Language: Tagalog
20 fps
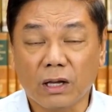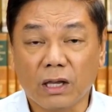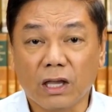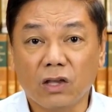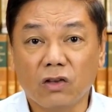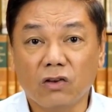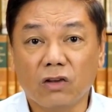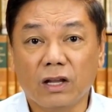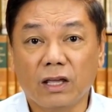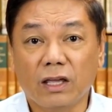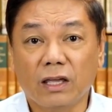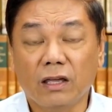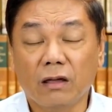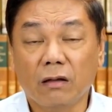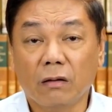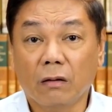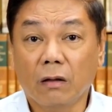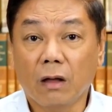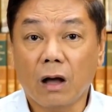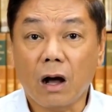maging yun ay
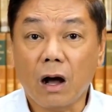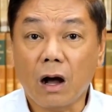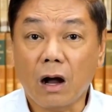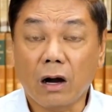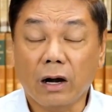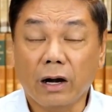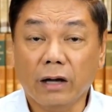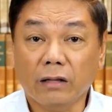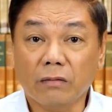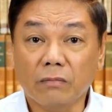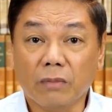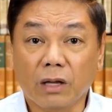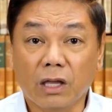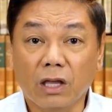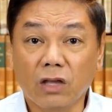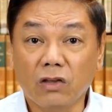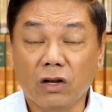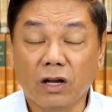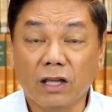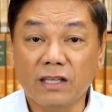art,
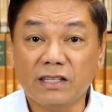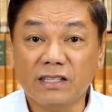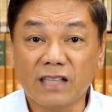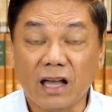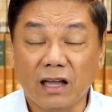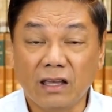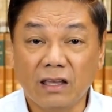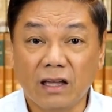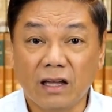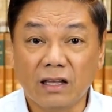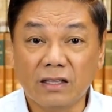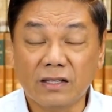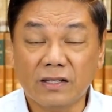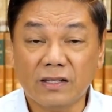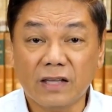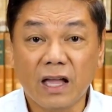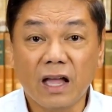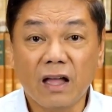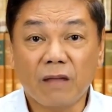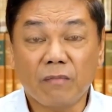maging yun ay
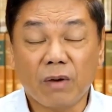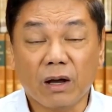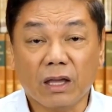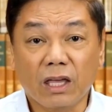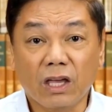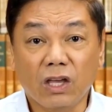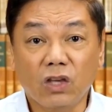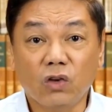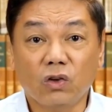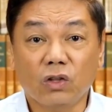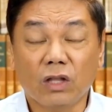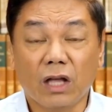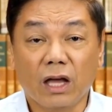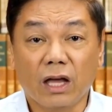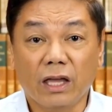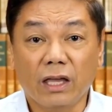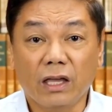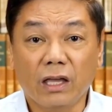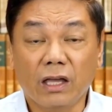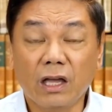science, maging yun
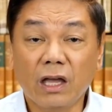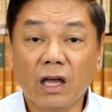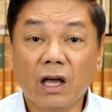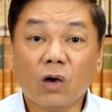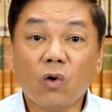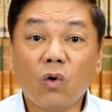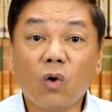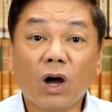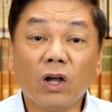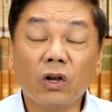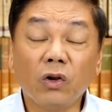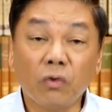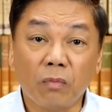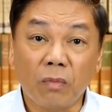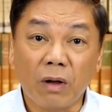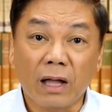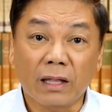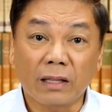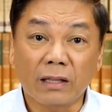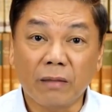ay kung ano
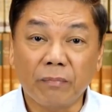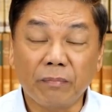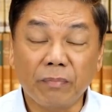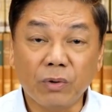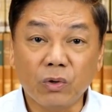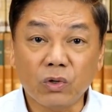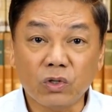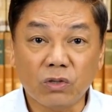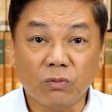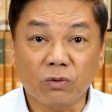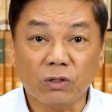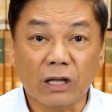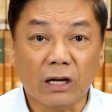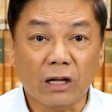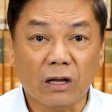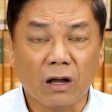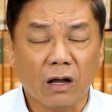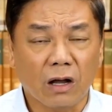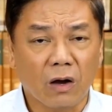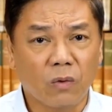man ang gusto mo
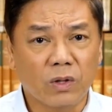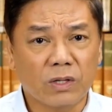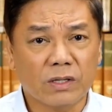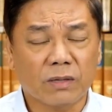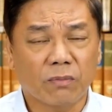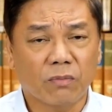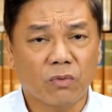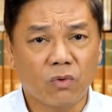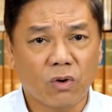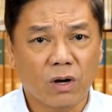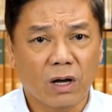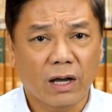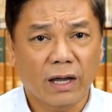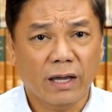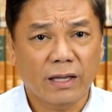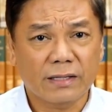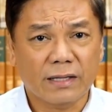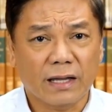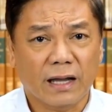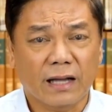talagang gawin sa
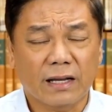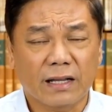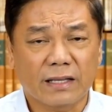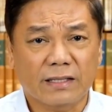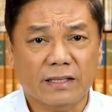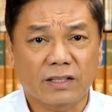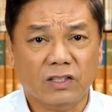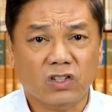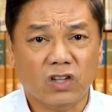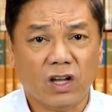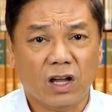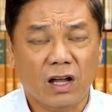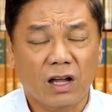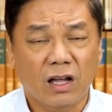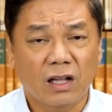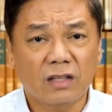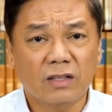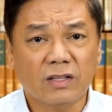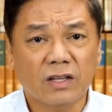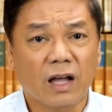buhay, sa
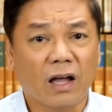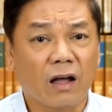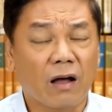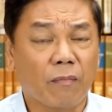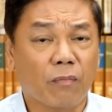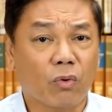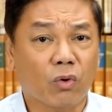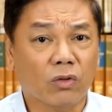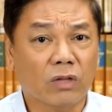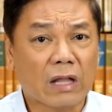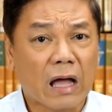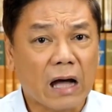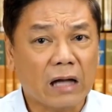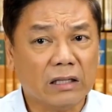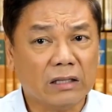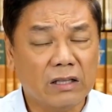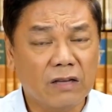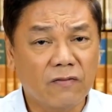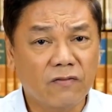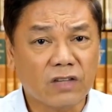kanasisyahan, sa ang
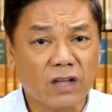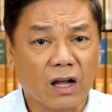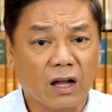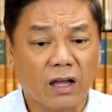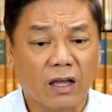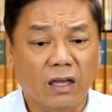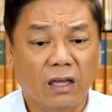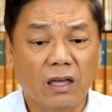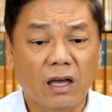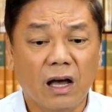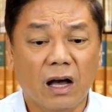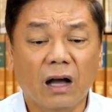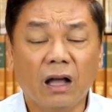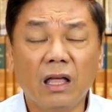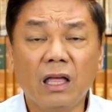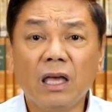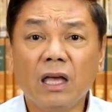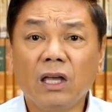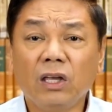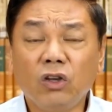productive, sa
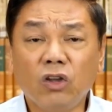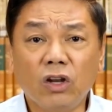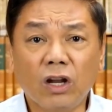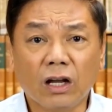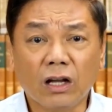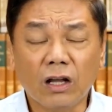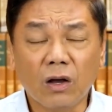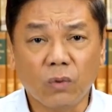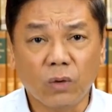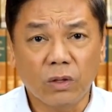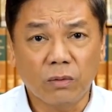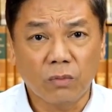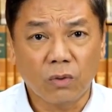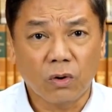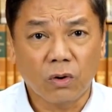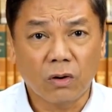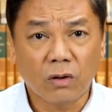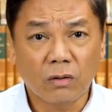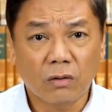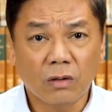kahiyang, yun ang gawin
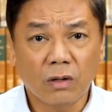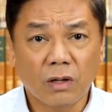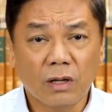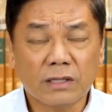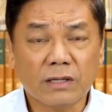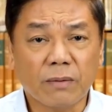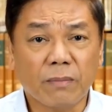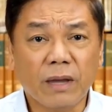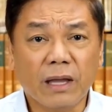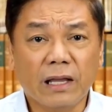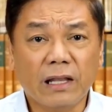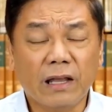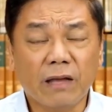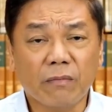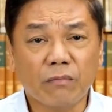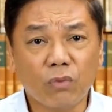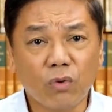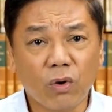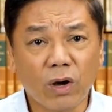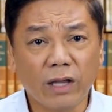mo sa
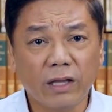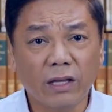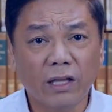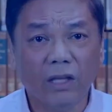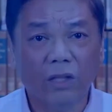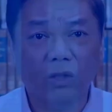maikling buhay na